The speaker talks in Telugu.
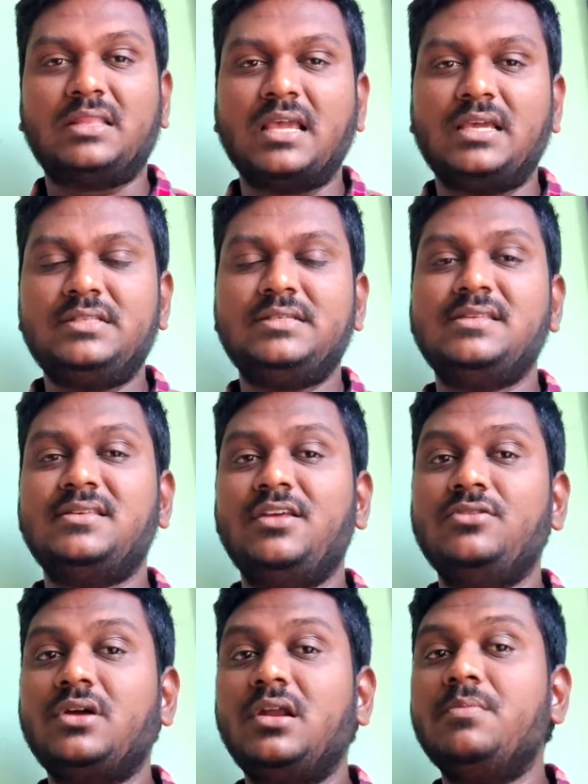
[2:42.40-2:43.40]
తగ్గించేసాను
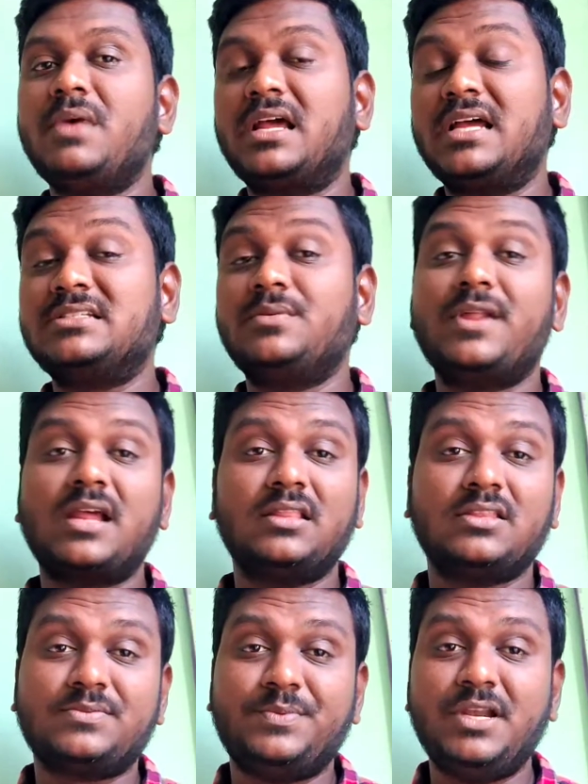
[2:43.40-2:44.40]
ఎందుకంటే మన కస్టమర్కి
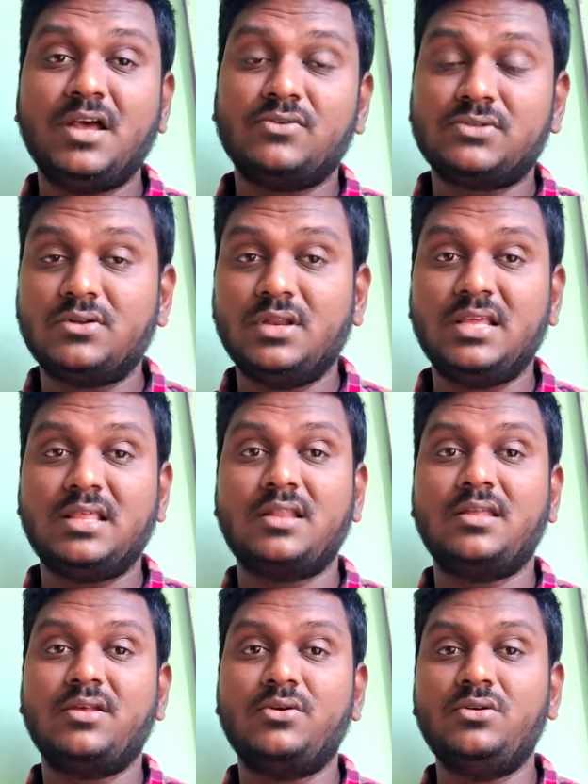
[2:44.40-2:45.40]
అంత స్పీడ్ అవసరం
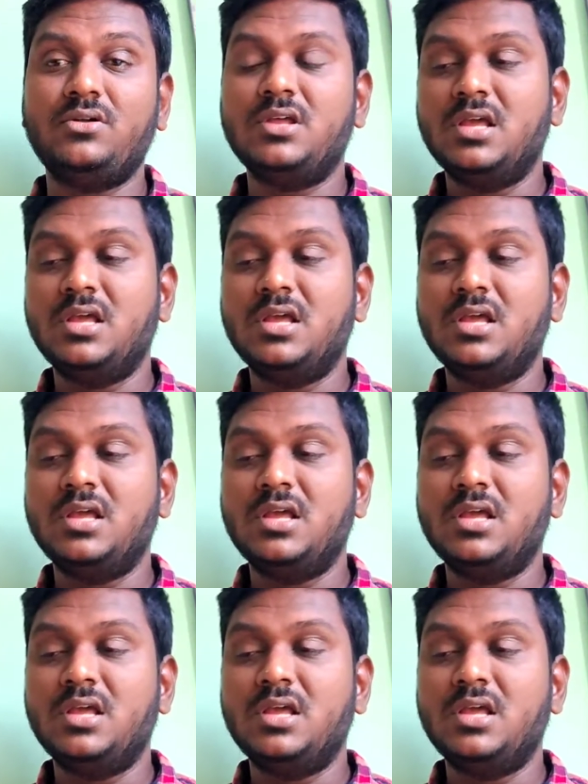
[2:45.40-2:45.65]
లేదన్నారు